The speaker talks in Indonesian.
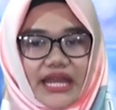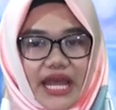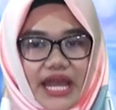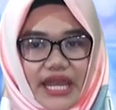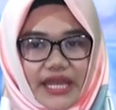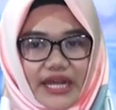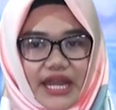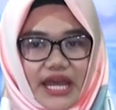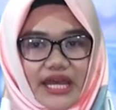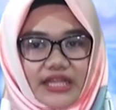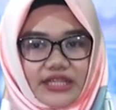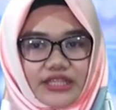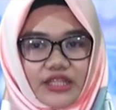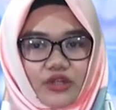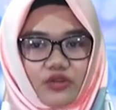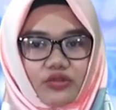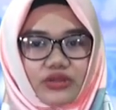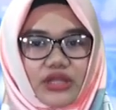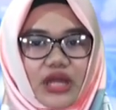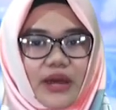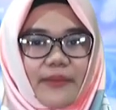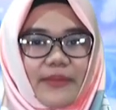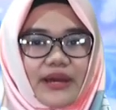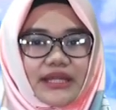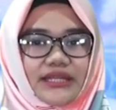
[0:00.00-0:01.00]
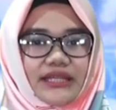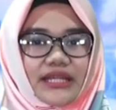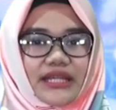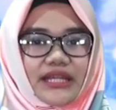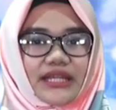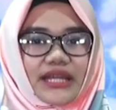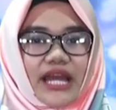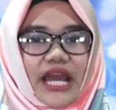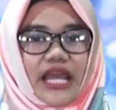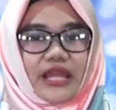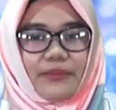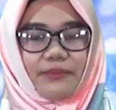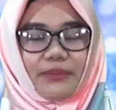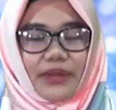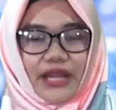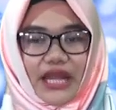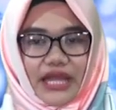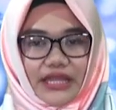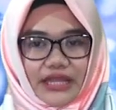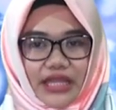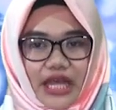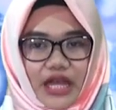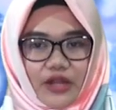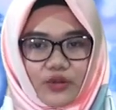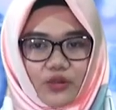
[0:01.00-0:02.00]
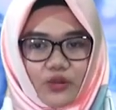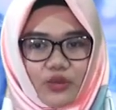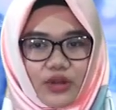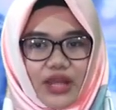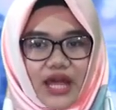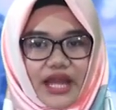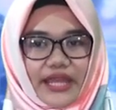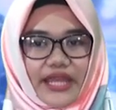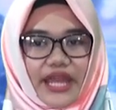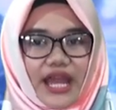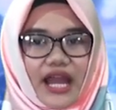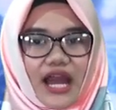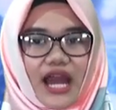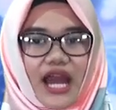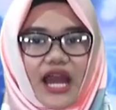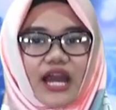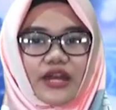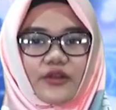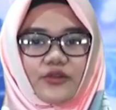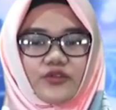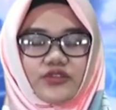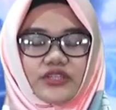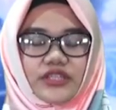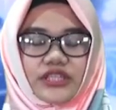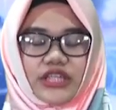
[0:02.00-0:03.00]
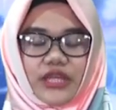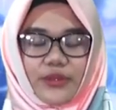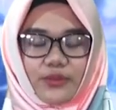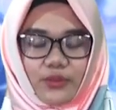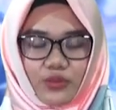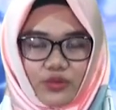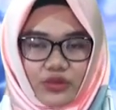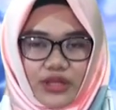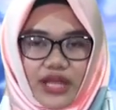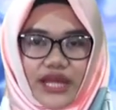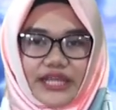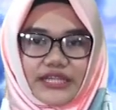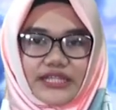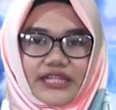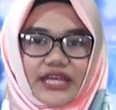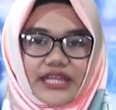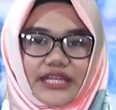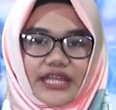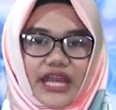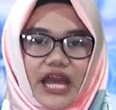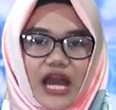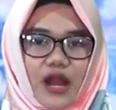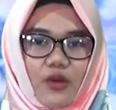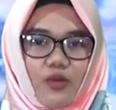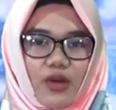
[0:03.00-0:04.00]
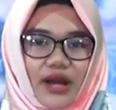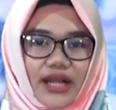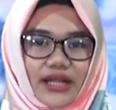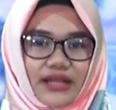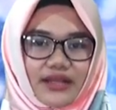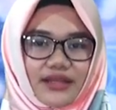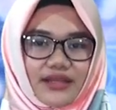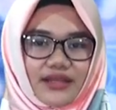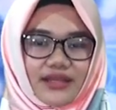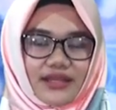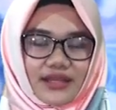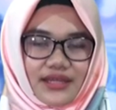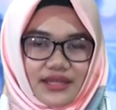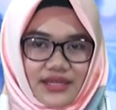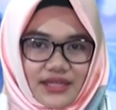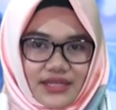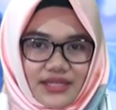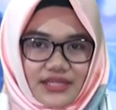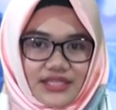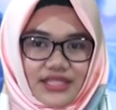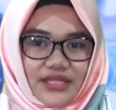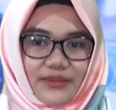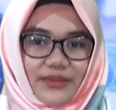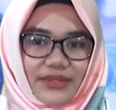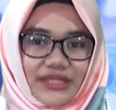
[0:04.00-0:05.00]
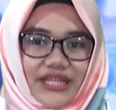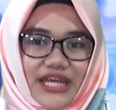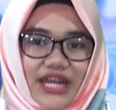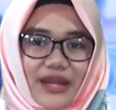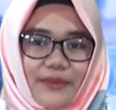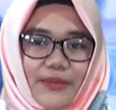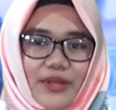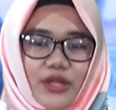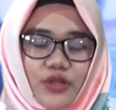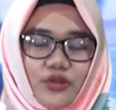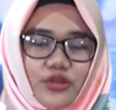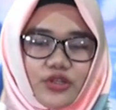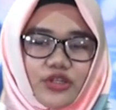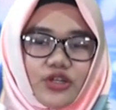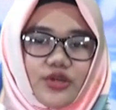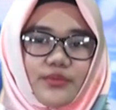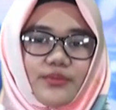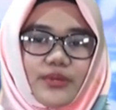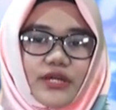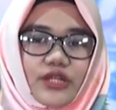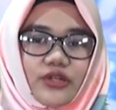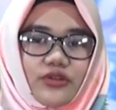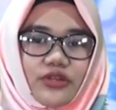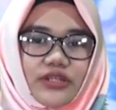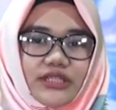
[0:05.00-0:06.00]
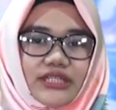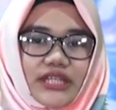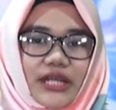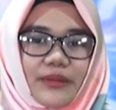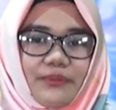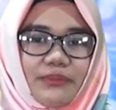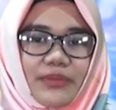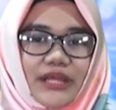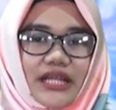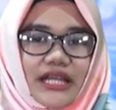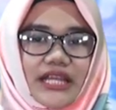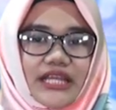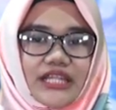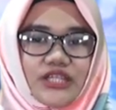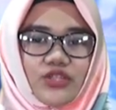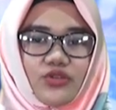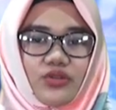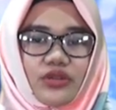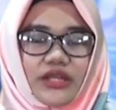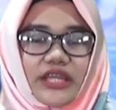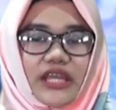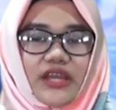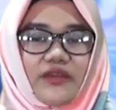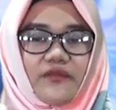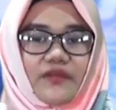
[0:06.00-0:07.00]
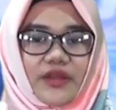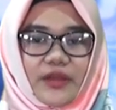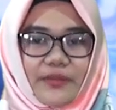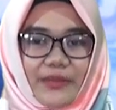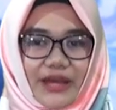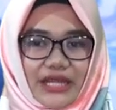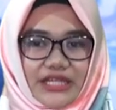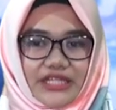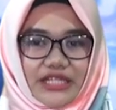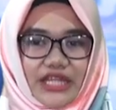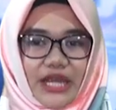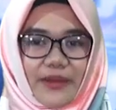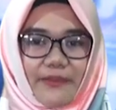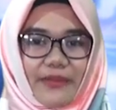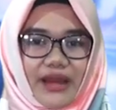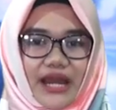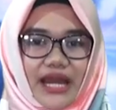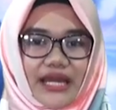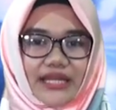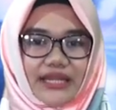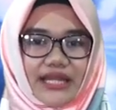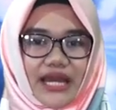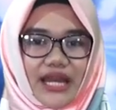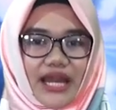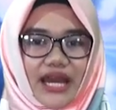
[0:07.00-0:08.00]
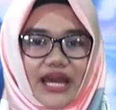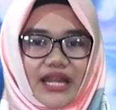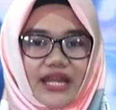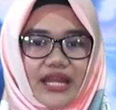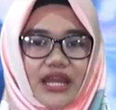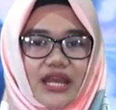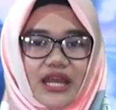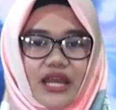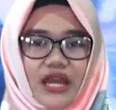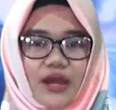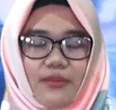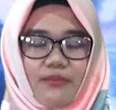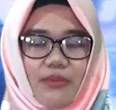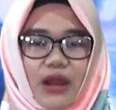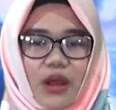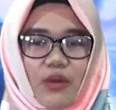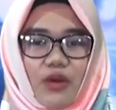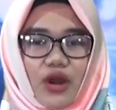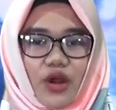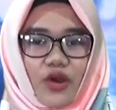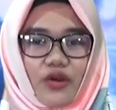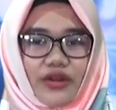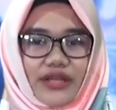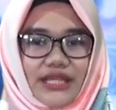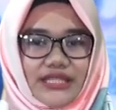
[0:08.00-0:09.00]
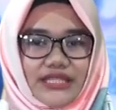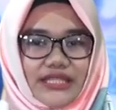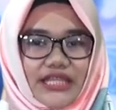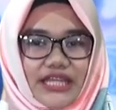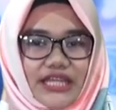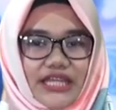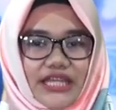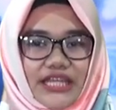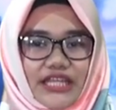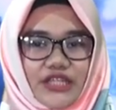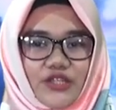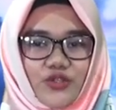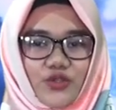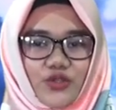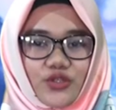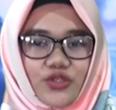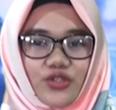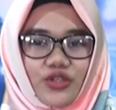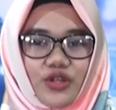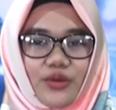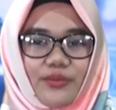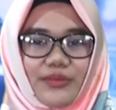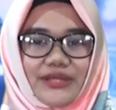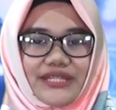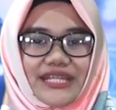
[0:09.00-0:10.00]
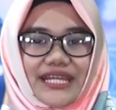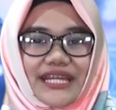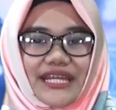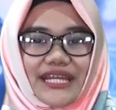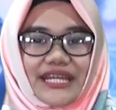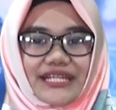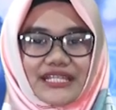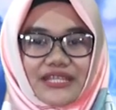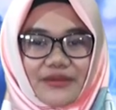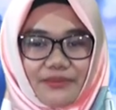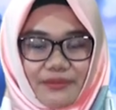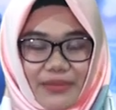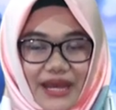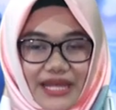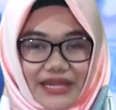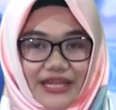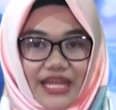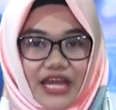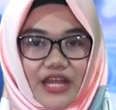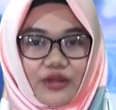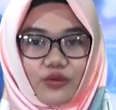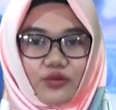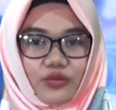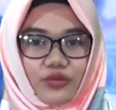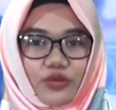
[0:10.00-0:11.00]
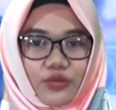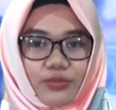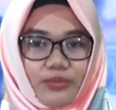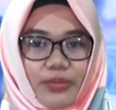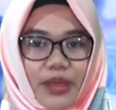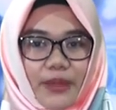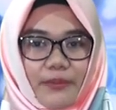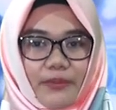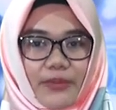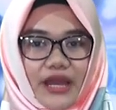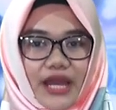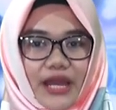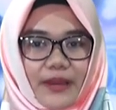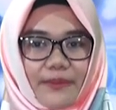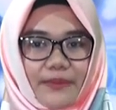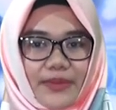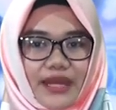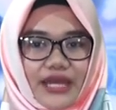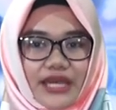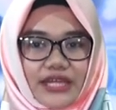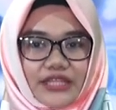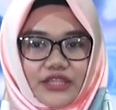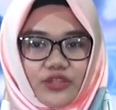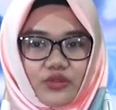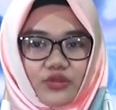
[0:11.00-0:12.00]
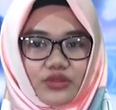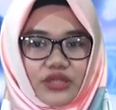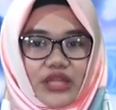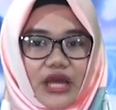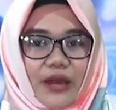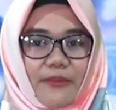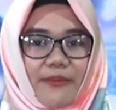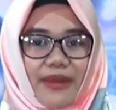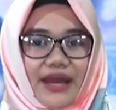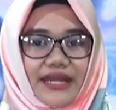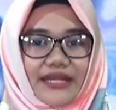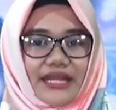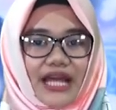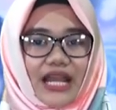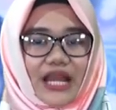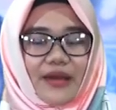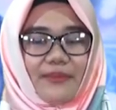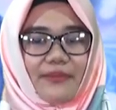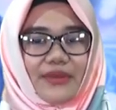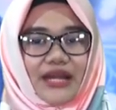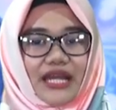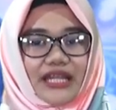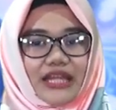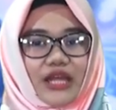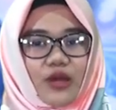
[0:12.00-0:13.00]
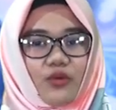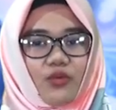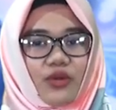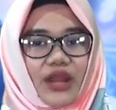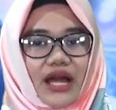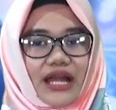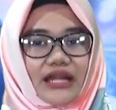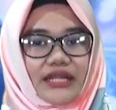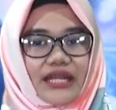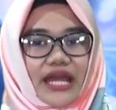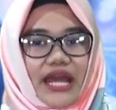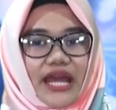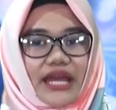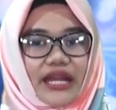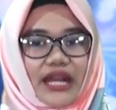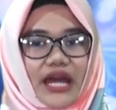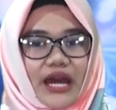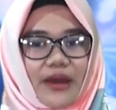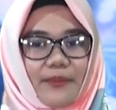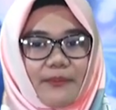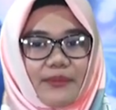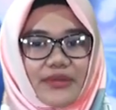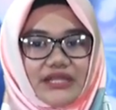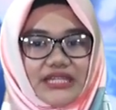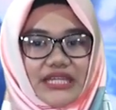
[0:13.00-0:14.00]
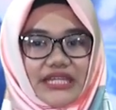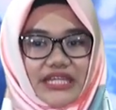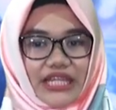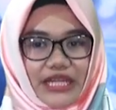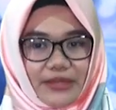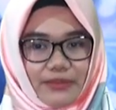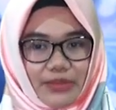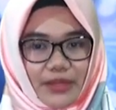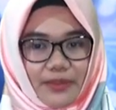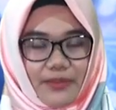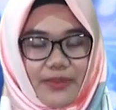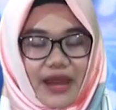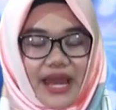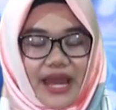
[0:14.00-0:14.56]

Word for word: daerah terutama terkait penataan ulang yang harus dimulai dari awal. Sementara menurut Gubernur terpilih Zulkifli Mansyah mengatakan bahwa kondisi ini justru menjadi kesempatan untuk Pemkap, terutama dalam menata ulang daerah menjadi lebih